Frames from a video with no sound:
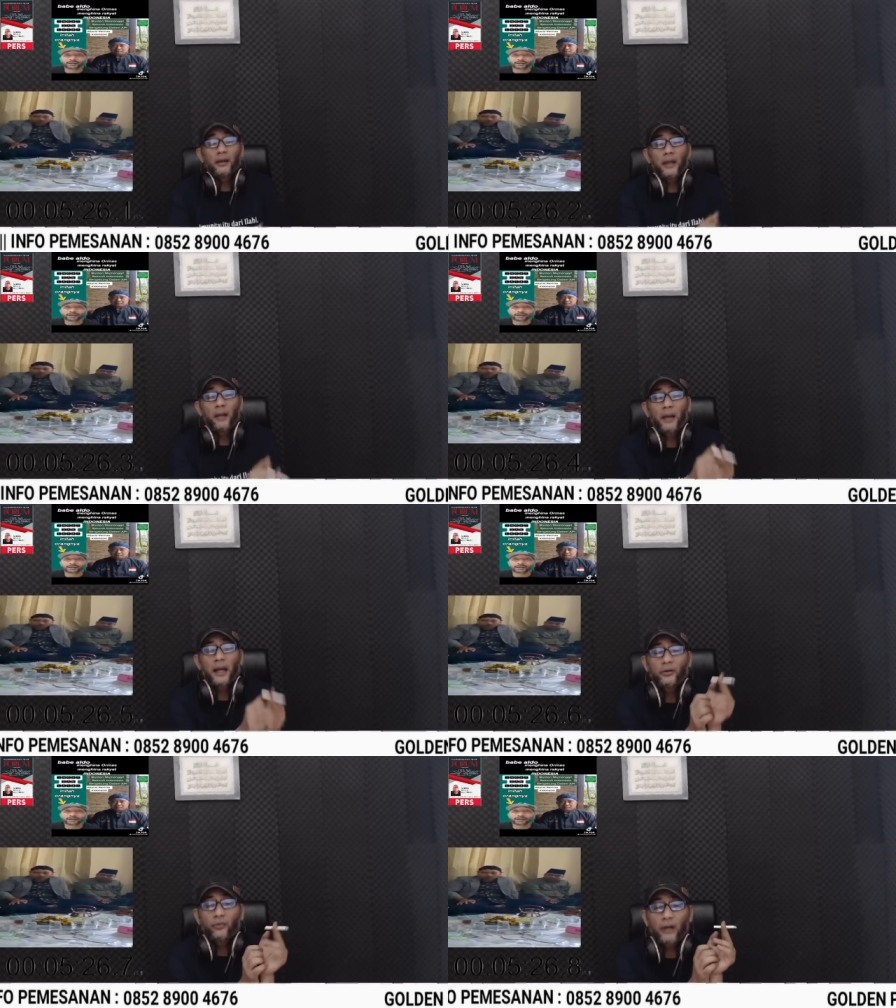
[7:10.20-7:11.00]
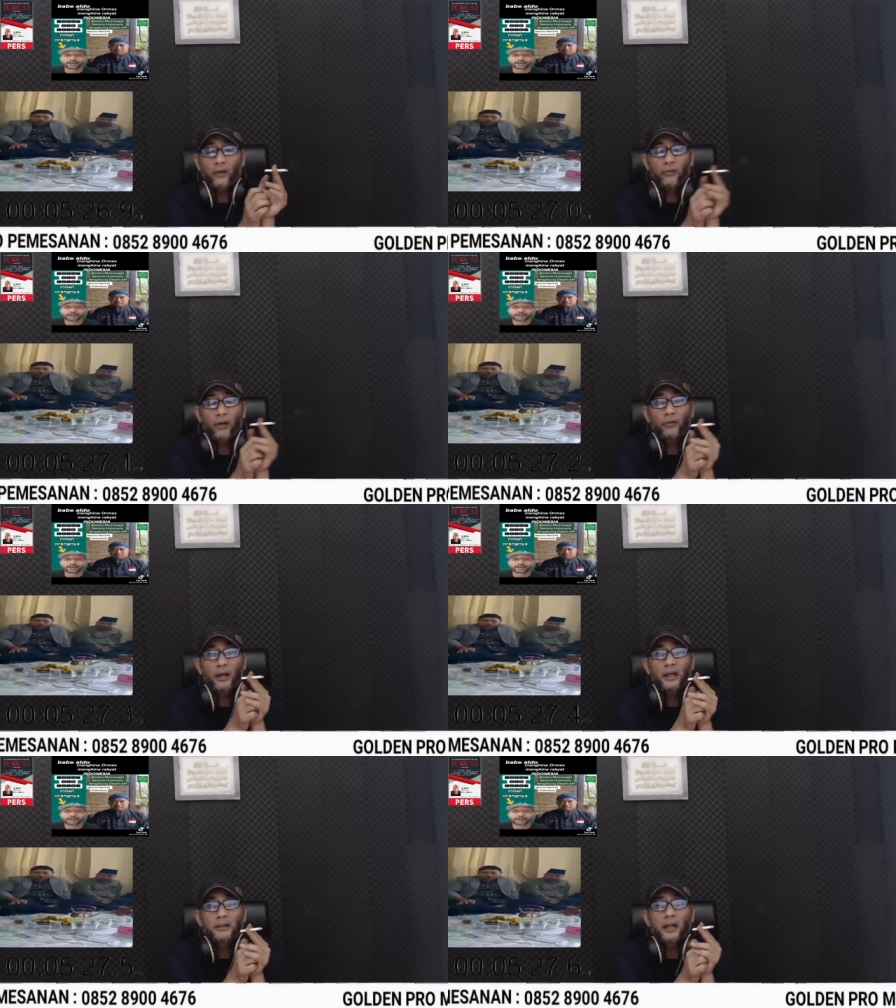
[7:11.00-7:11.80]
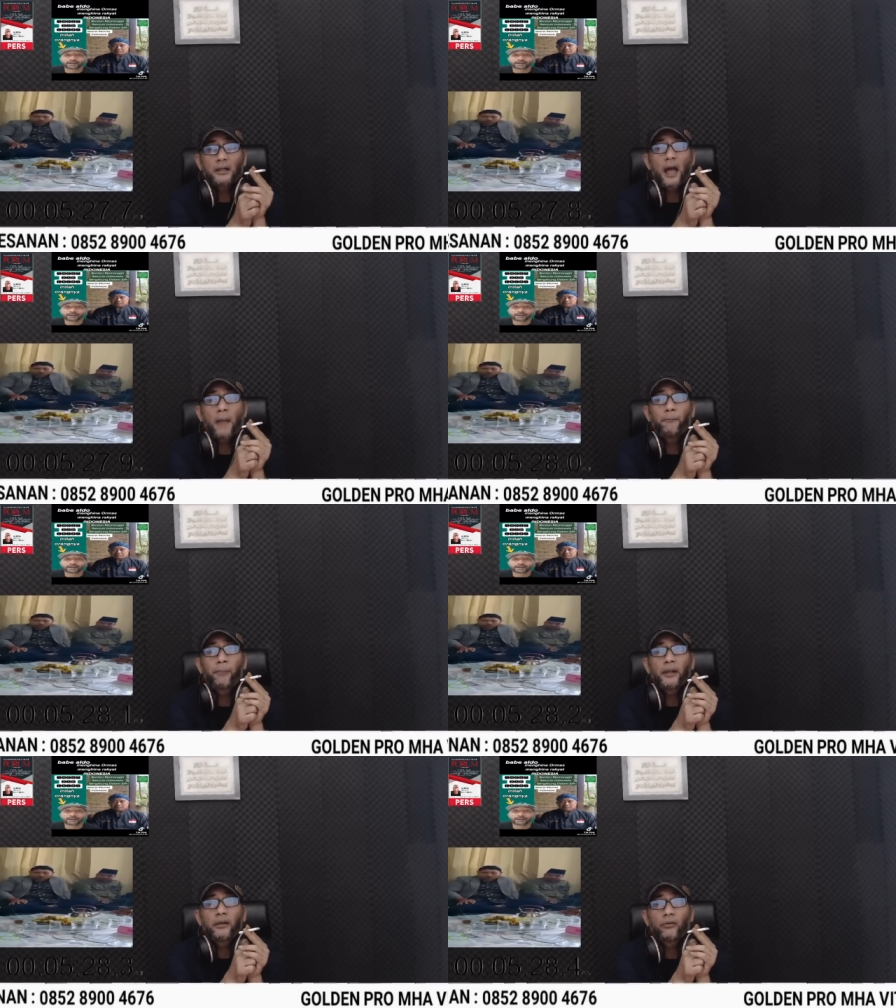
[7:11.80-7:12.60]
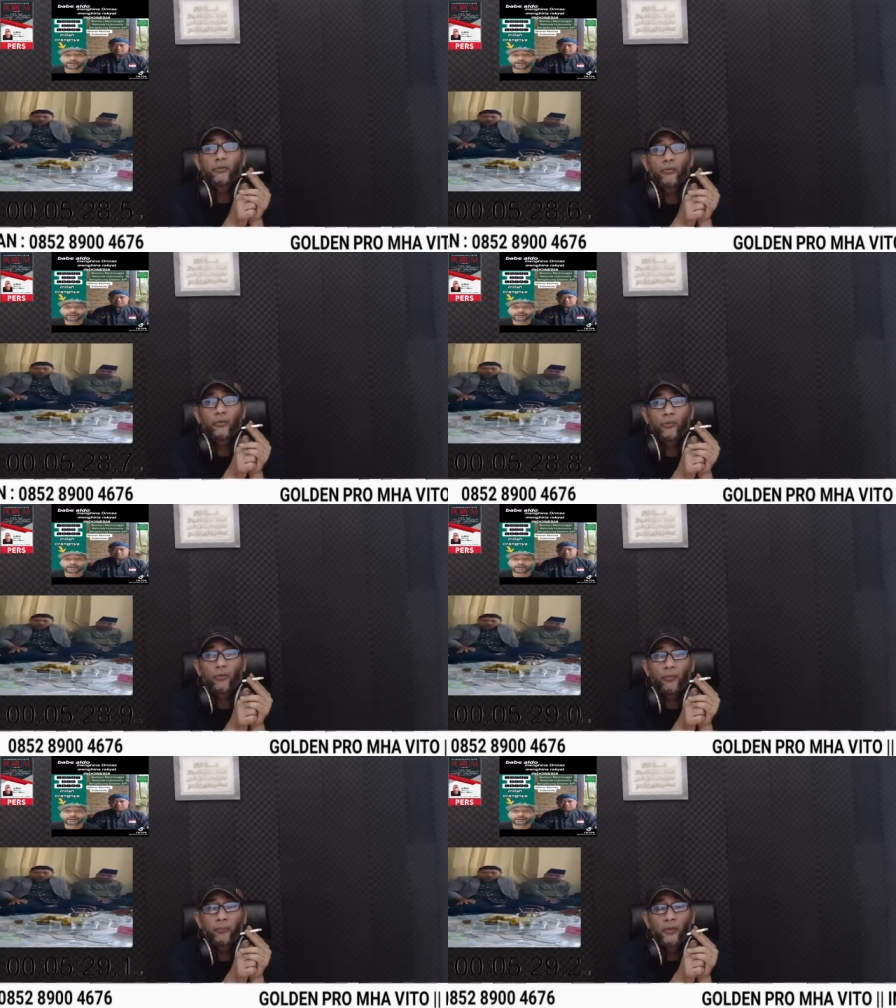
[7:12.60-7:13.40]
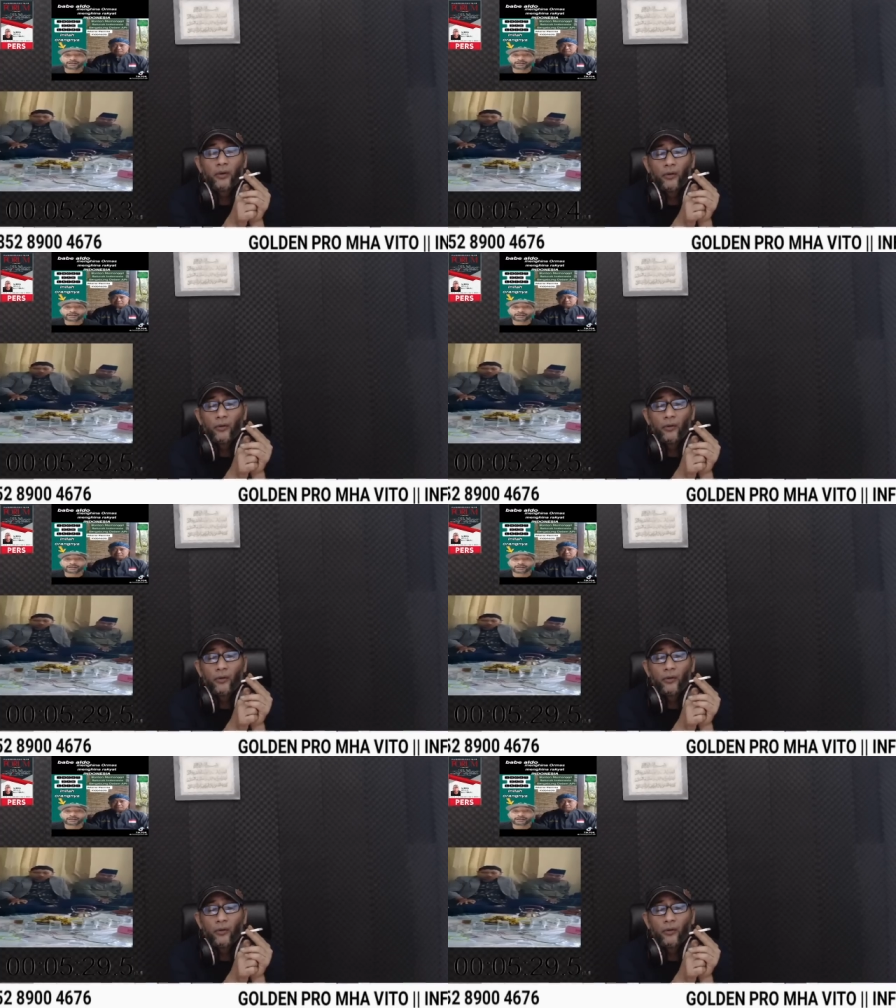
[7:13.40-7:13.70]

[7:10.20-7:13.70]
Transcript: Yang menghancurkan Undang-Undang Dasar siapa, Cuk?